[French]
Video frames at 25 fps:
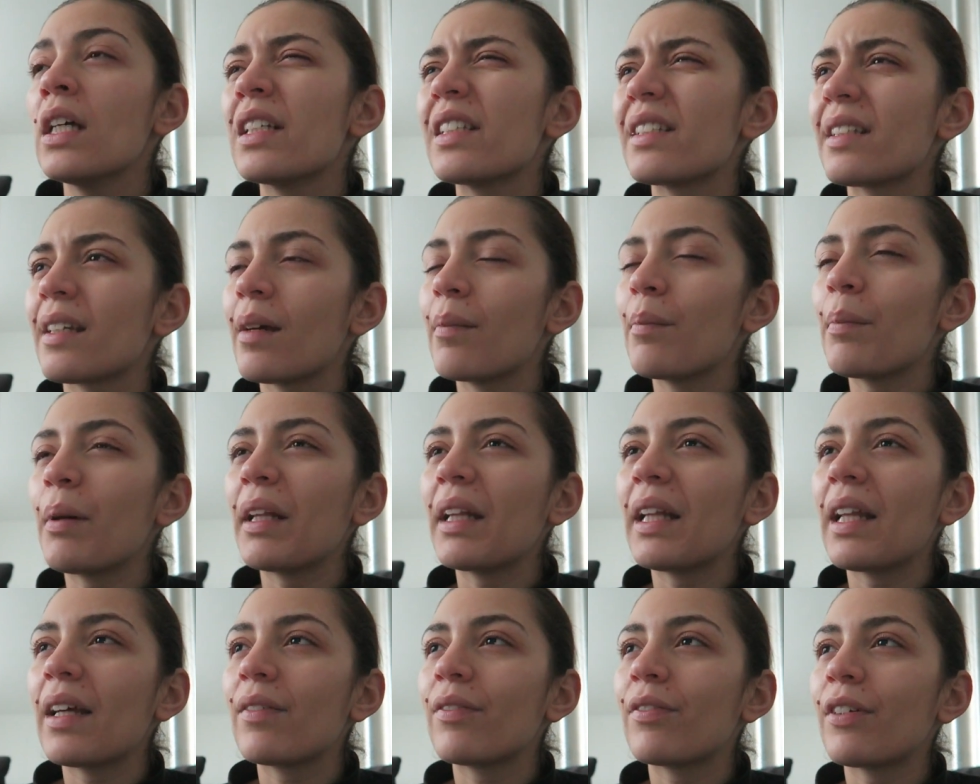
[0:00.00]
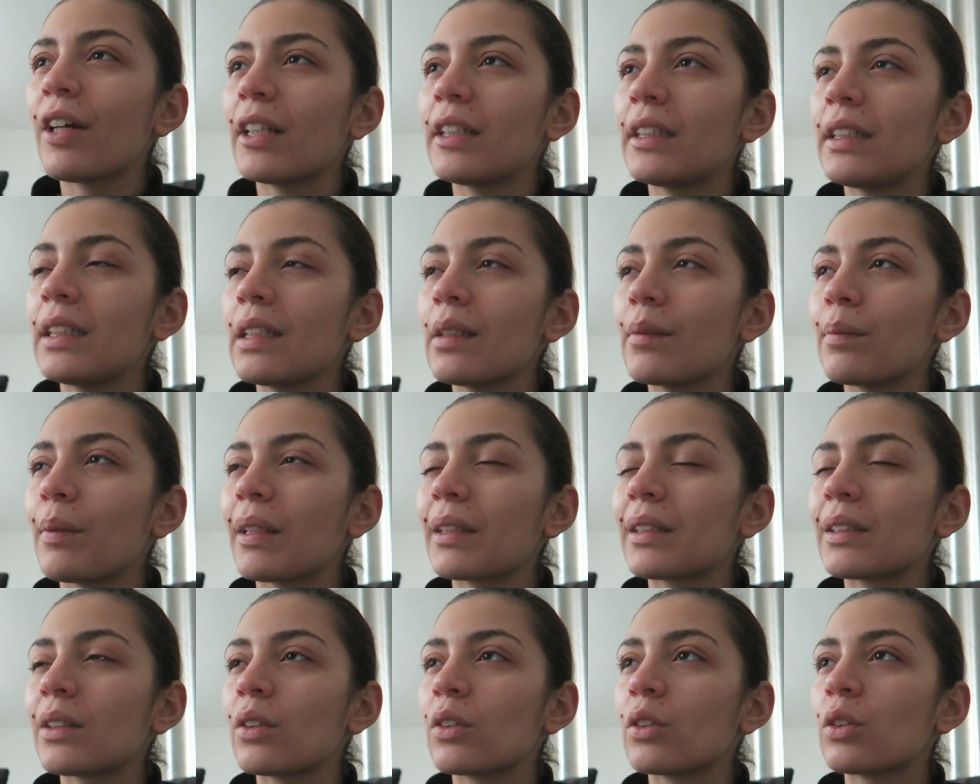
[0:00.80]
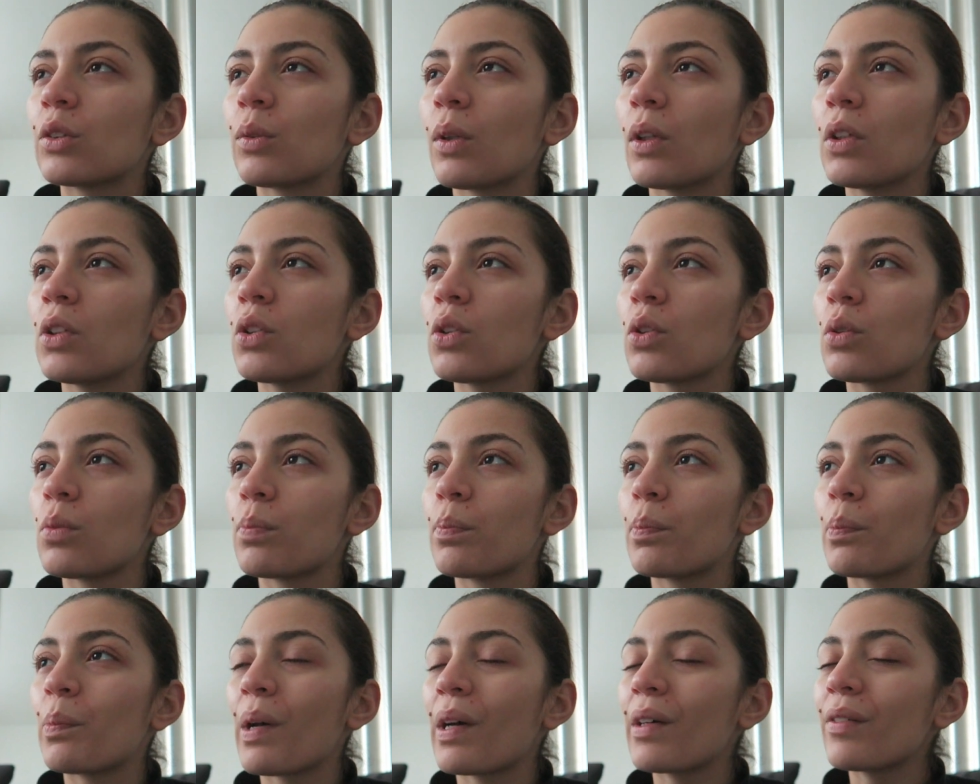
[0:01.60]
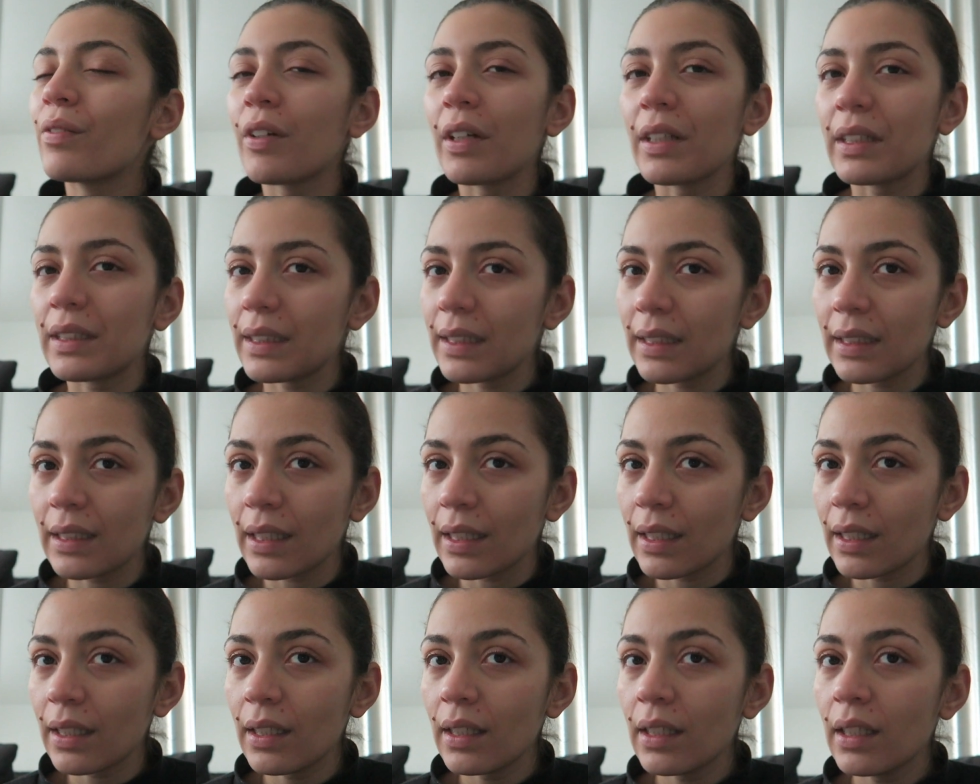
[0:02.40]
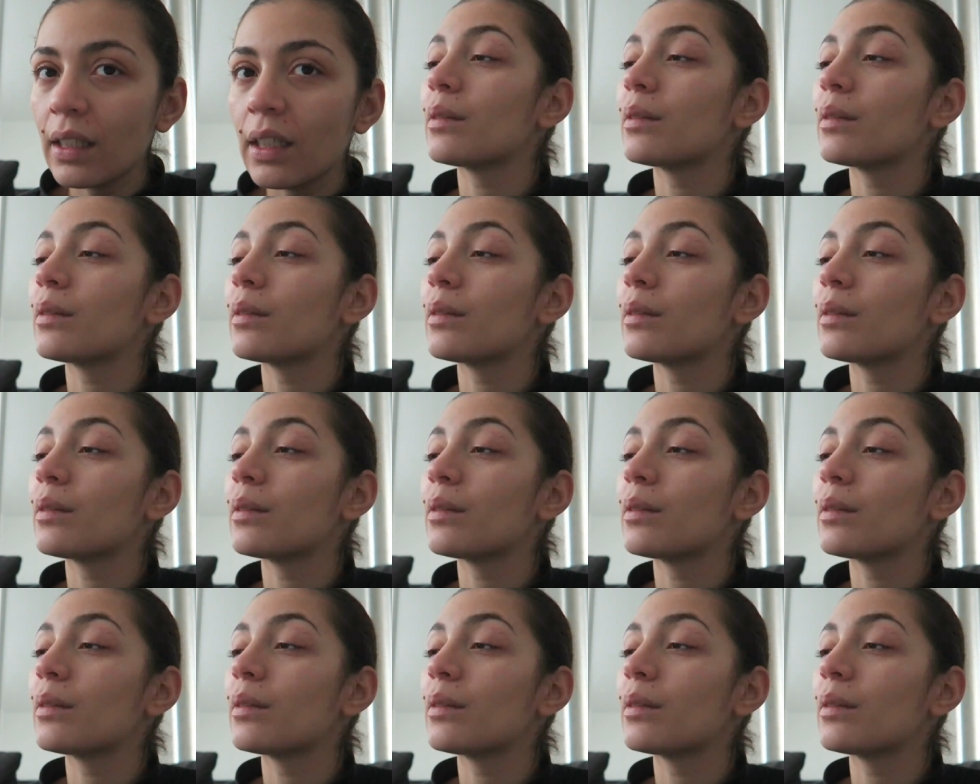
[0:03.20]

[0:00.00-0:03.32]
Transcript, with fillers: C'est même pas de la fatigue parce qu'en soi, je suis pas fatiguée.